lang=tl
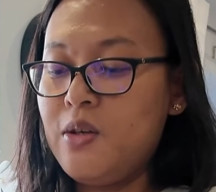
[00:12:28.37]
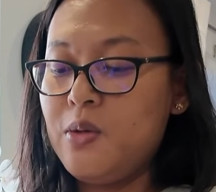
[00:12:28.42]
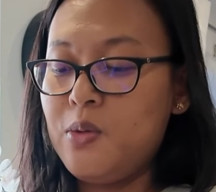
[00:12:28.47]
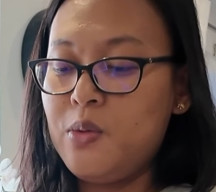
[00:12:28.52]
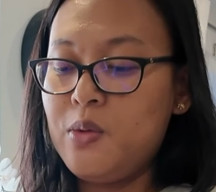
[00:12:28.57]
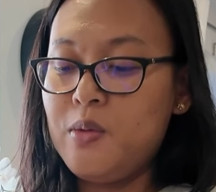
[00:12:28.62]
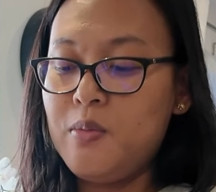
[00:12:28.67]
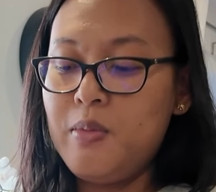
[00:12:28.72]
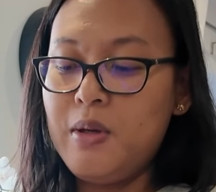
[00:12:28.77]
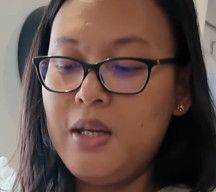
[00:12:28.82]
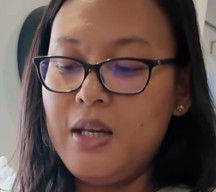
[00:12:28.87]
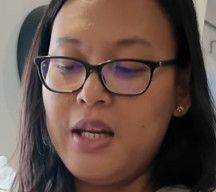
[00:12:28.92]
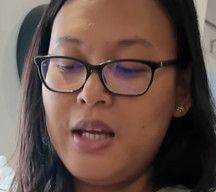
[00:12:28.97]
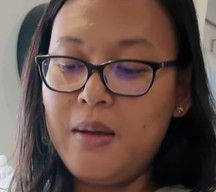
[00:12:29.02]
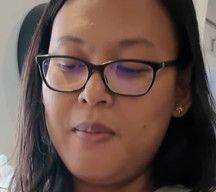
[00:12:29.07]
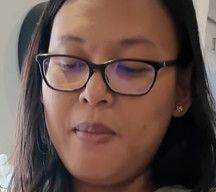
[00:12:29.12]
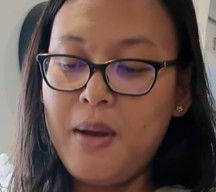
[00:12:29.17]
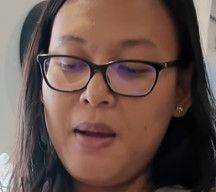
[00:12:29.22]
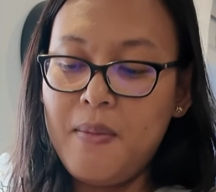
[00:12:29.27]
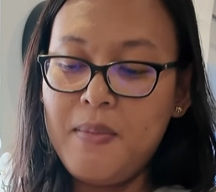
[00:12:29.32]
will be
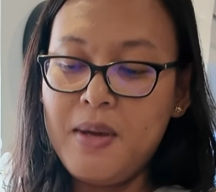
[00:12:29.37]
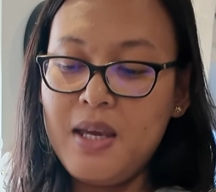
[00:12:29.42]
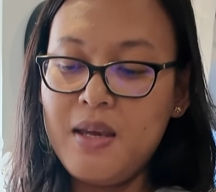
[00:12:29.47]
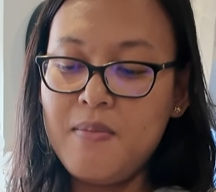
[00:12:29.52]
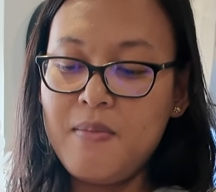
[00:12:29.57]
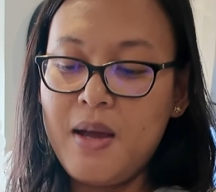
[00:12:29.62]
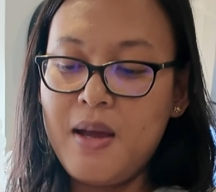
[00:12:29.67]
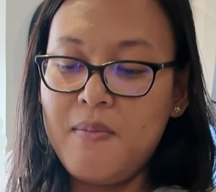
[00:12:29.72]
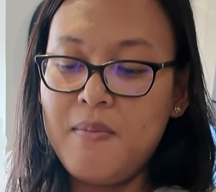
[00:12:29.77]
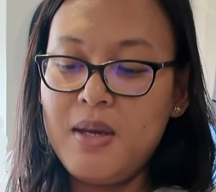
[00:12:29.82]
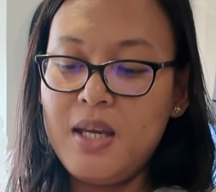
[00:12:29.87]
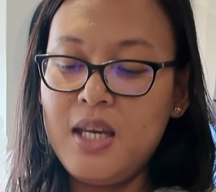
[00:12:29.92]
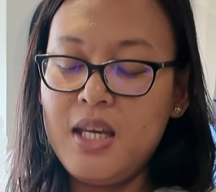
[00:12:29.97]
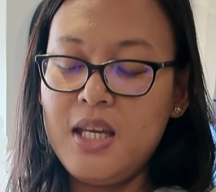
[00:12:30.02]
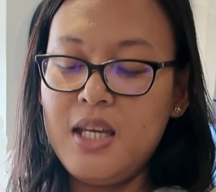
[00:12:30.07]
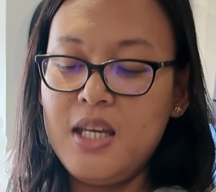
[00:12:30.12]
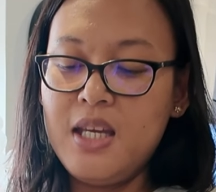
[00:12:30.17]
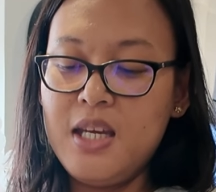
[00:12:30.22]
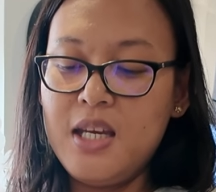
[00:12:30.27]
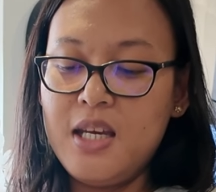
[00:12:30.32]
like, Mommy,
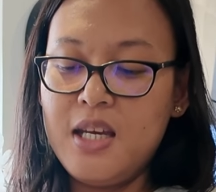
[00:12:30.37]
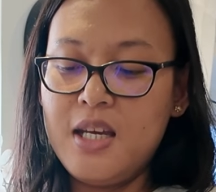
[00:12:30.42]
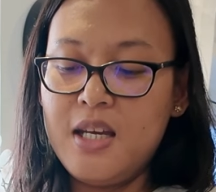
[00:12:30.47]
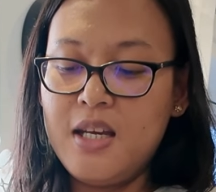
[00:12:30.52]
Mommy!